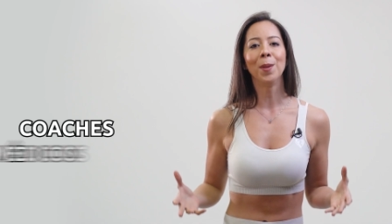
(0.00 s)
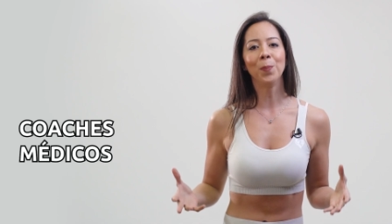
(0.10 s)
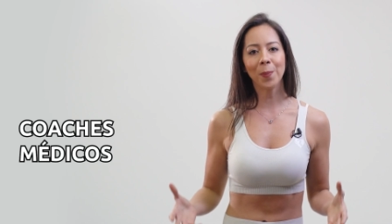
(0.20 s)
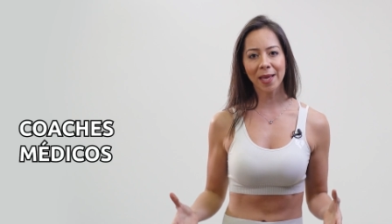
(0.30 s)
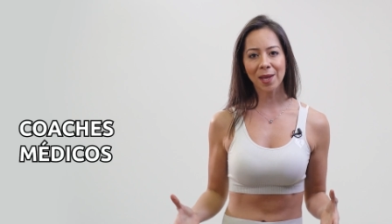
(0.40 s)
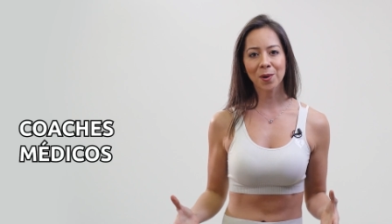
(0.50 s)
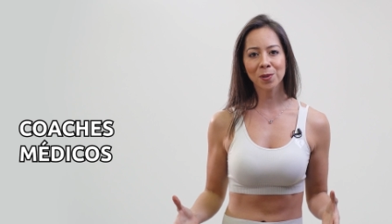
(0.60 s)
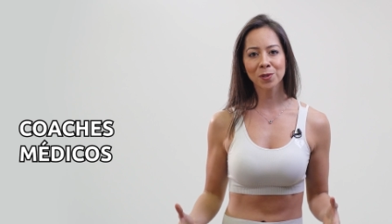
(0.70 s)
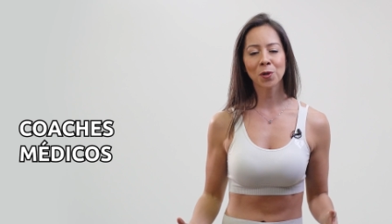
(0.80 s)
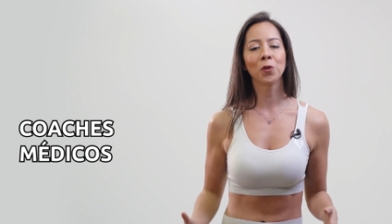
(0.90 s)

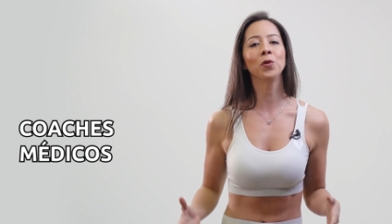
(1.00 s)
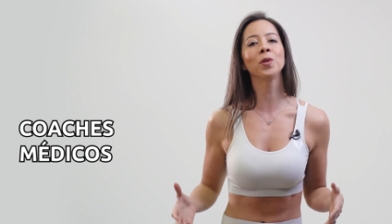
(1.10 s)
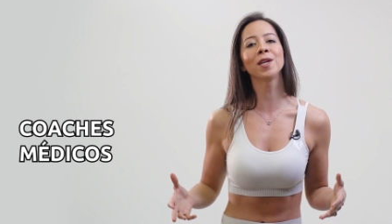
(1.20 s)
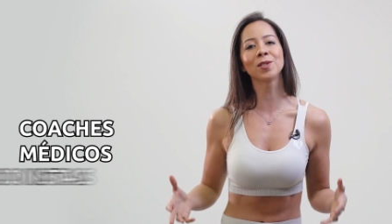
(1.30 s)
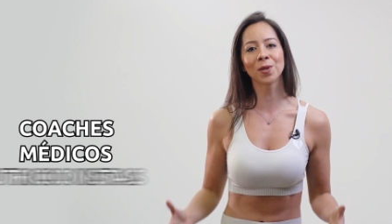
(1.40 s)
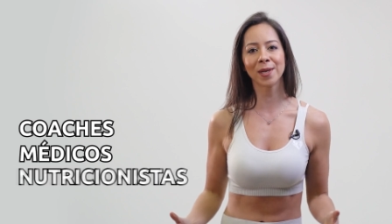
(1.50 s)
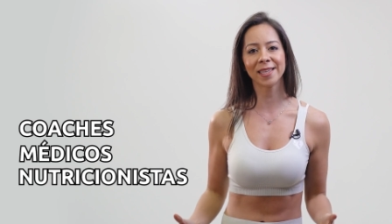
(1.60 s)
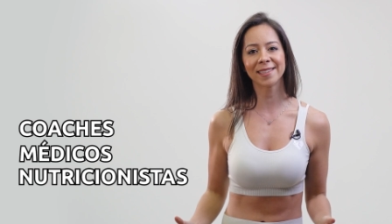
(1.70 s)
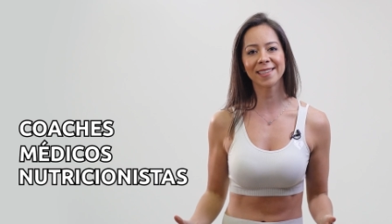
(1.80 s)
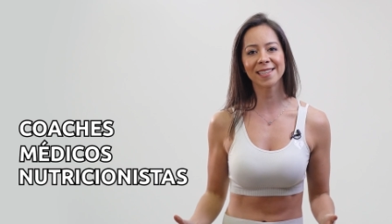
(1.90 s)
médicos,
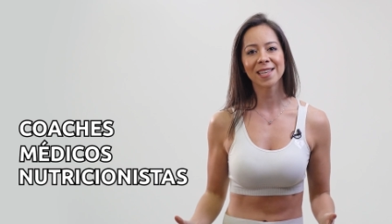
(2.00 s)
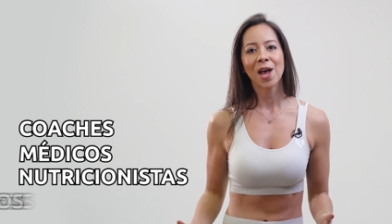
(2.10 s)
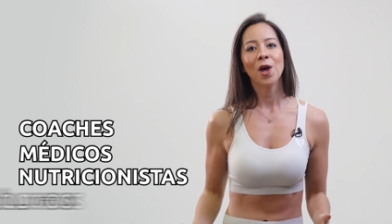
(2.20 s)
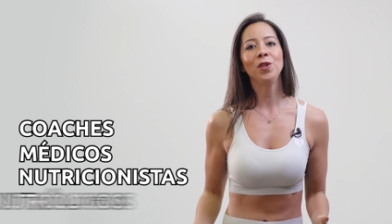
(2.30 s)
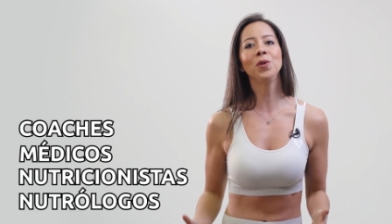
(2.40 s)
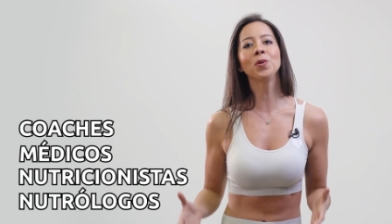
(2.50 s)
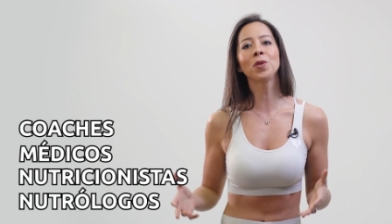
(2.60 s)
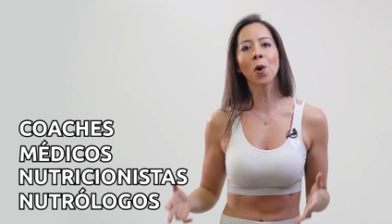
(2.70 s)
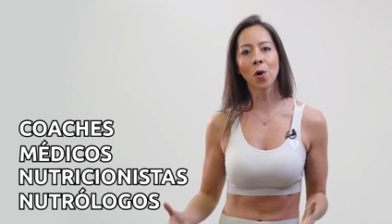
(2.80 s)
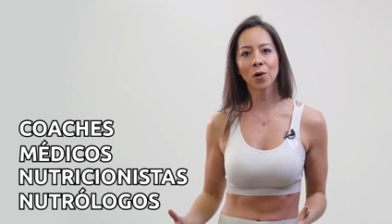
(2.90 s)
nutricionistas,
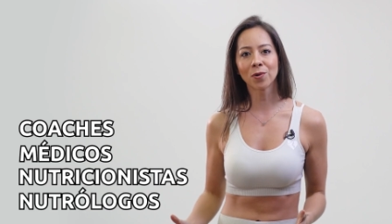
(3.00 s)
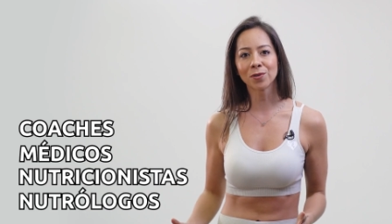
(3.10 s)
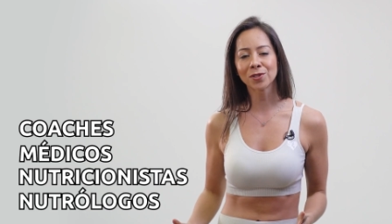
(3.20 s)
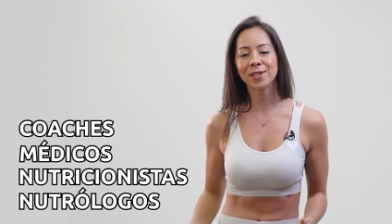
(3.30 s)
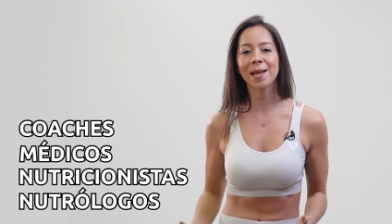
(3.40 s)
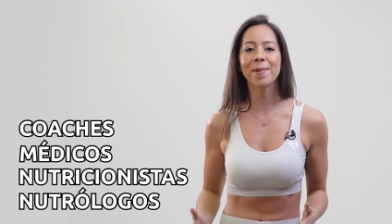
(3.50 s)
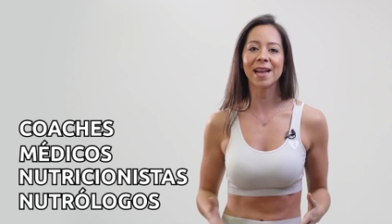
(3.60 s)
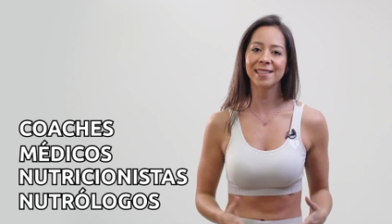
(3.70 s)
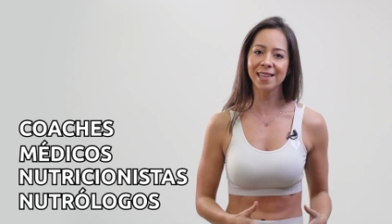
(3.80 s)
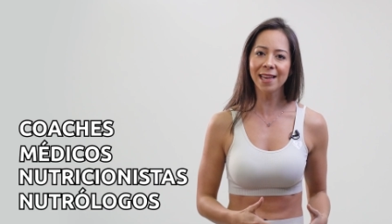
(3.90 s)
nutriólogos de
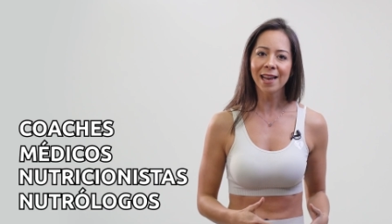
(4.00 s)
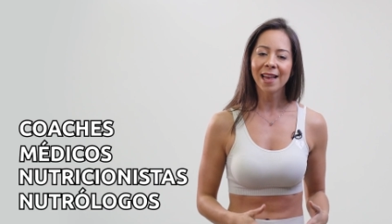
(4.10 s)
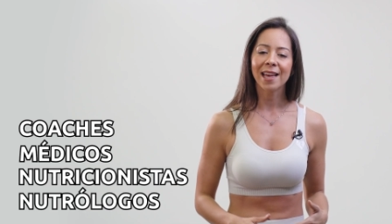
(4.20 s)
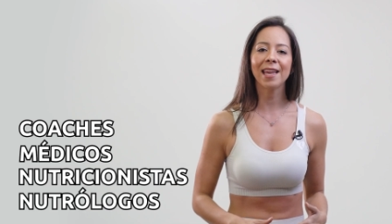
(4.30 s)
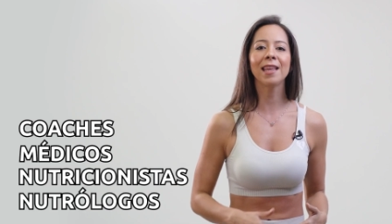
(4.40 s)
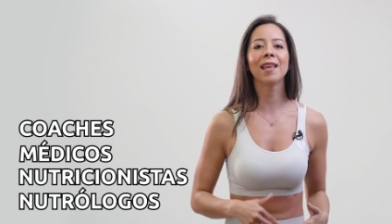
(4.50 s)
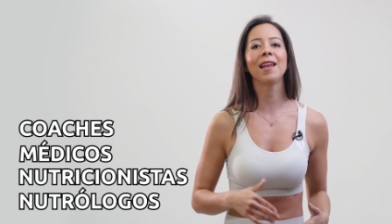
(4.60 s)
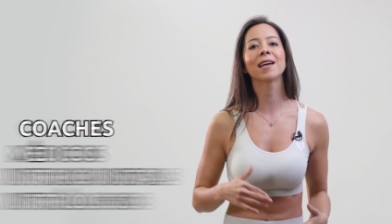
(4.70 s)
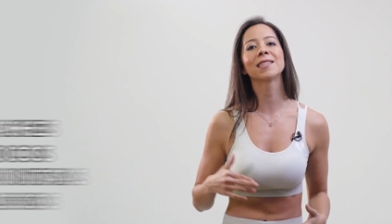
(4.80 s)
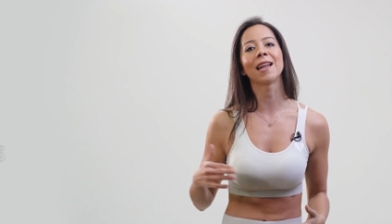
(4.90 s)
Brasil y del
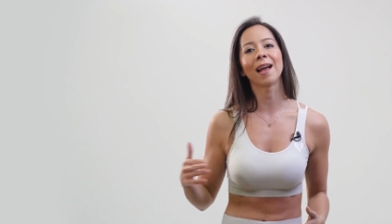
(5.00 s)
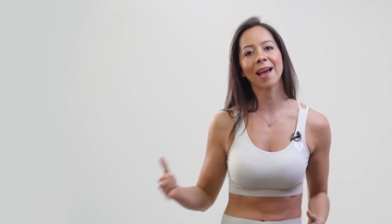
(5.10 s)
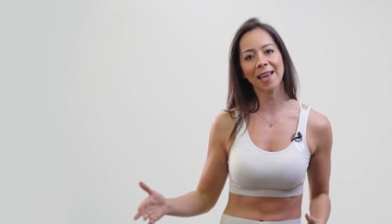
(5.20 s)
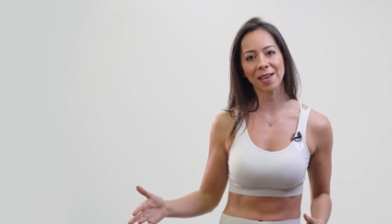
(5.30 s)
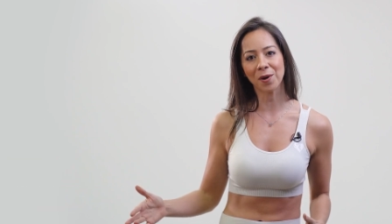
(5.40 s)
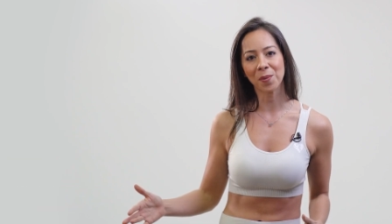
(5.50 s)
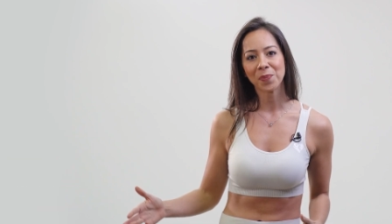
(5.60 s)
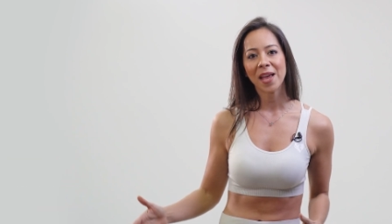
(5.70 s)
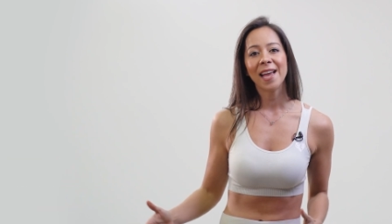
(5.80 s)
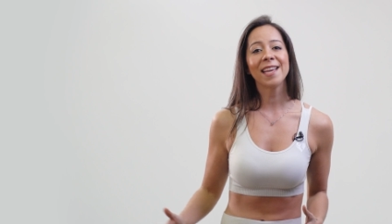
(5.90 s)
extranjero.
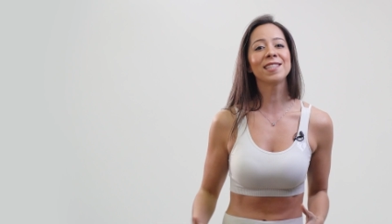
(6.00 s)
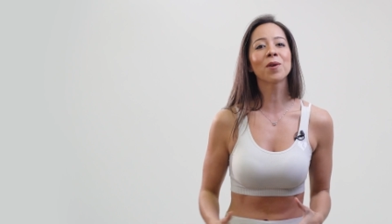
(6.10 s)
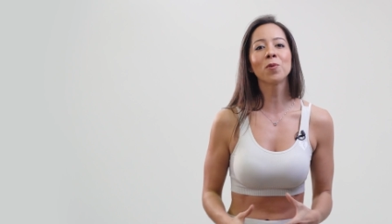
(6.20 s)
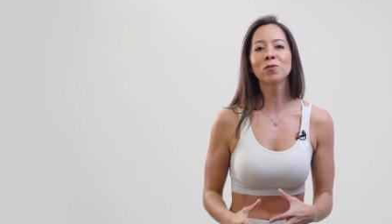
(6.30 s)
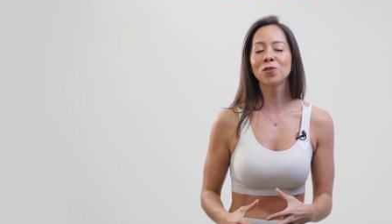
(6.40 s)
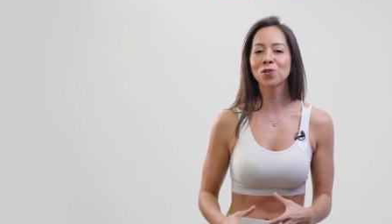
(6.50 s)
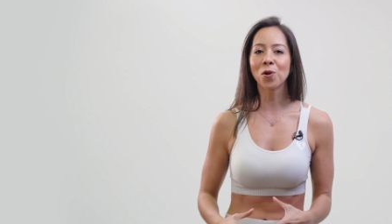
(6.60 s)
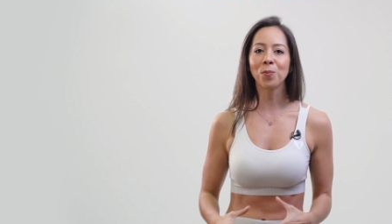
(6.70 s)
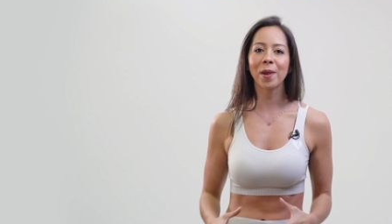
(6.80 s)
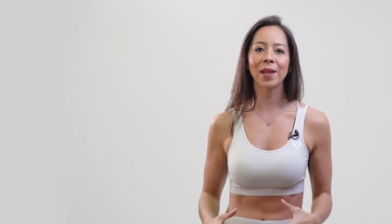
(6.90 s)
Hice cursos
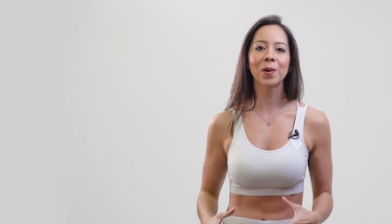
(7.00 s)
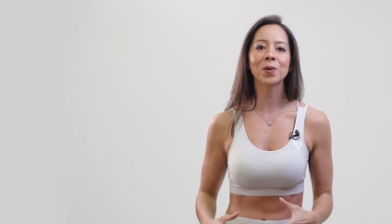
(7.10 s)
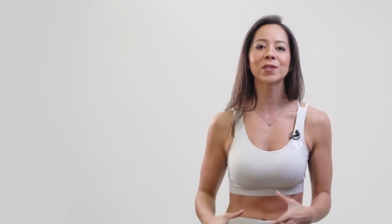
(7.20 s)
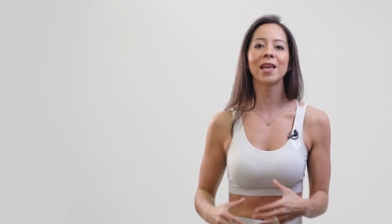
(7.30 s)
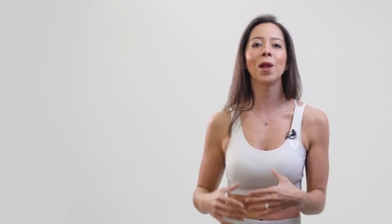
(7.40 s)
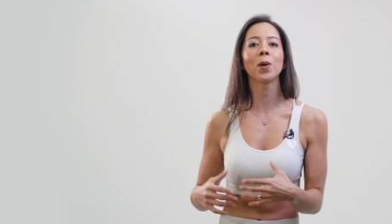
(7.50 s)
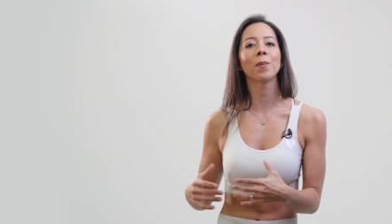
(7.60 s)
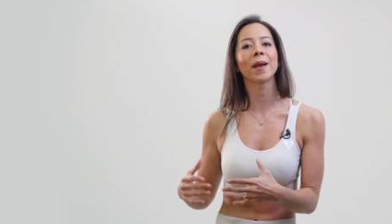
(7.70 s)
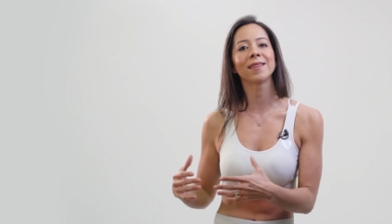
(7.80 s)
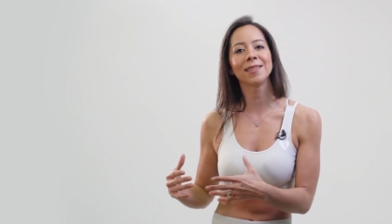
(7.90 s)
con médicos de la
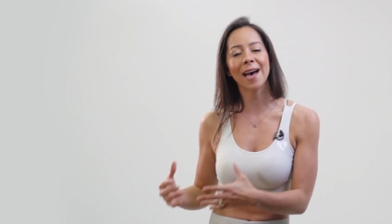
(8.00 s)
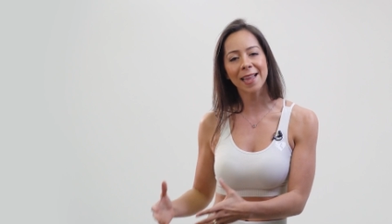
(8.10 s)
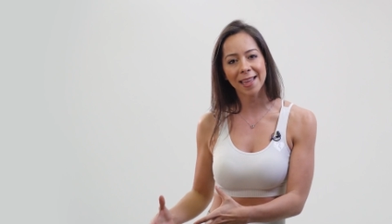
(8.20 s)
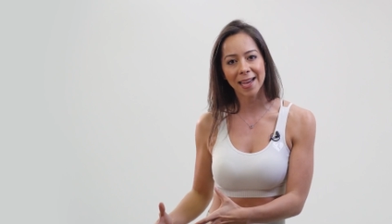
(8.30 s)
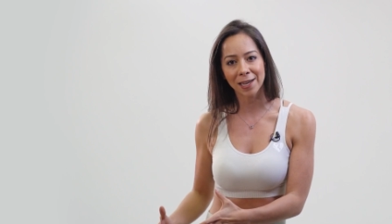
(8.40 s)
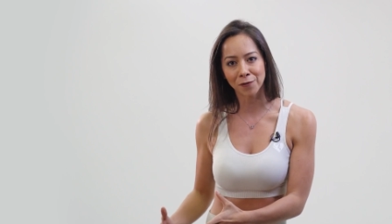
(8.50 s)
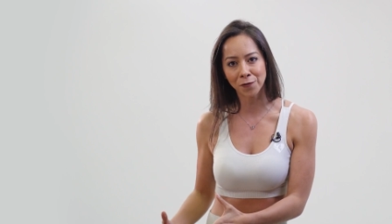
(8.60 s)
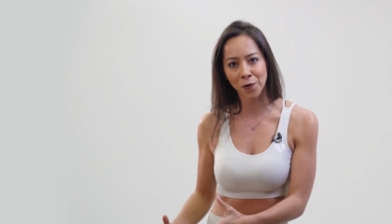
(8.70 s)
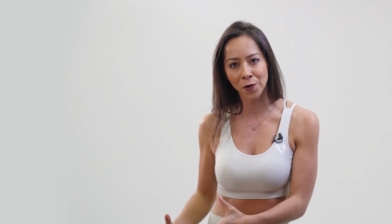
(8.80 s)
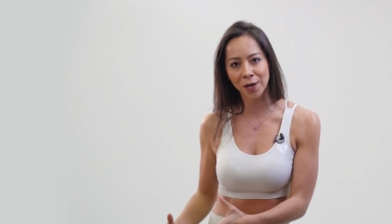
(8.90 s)
Universidad de
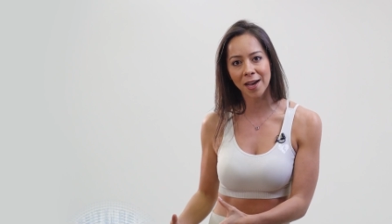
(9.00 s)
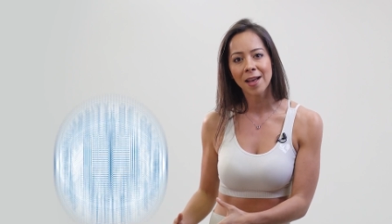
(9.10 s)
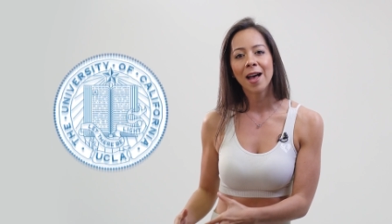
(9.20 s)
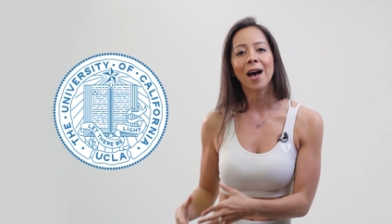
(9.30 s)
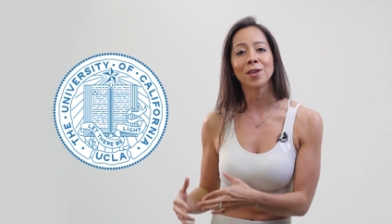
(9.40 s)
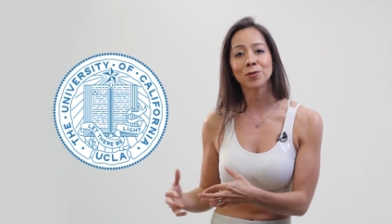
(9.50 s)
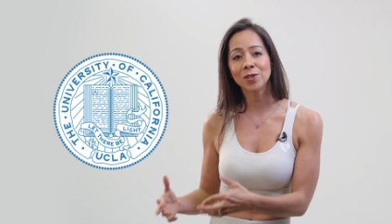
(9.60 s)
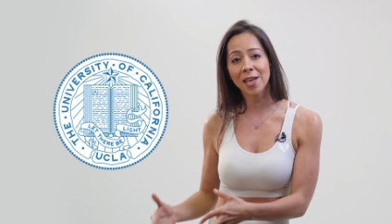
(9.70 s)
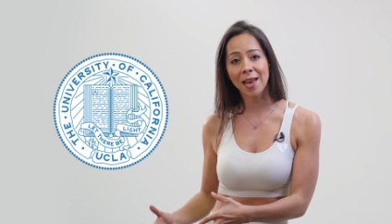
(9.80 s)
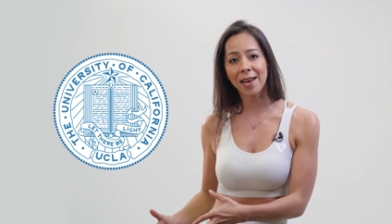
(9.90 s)
California,
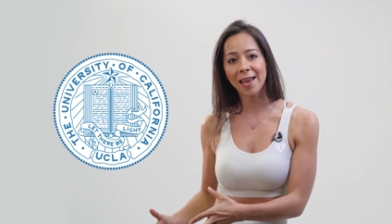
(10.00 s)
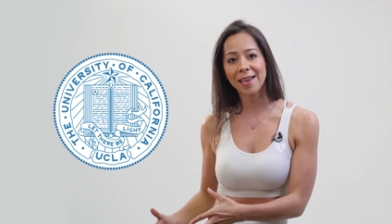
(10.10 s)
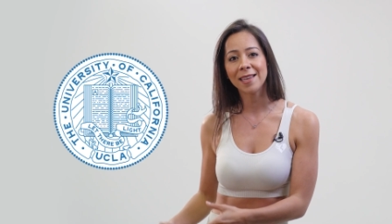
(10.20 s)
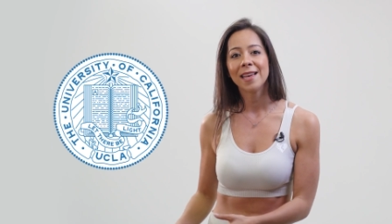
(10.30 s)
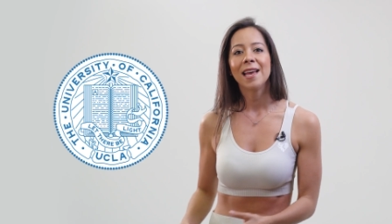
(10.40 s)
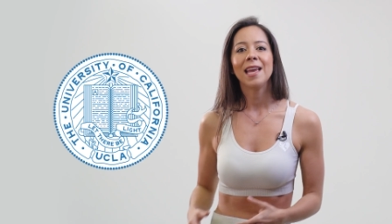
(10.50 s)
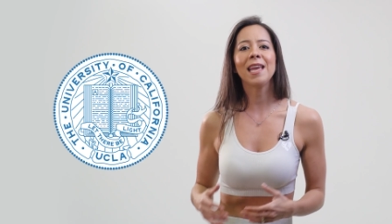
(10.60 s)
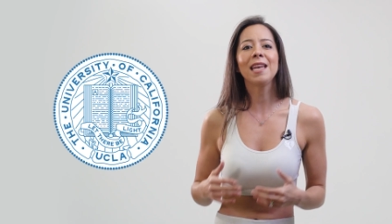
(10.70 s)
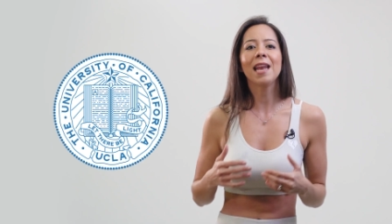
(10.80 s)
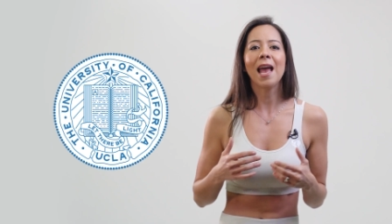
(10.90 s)
UCLA, y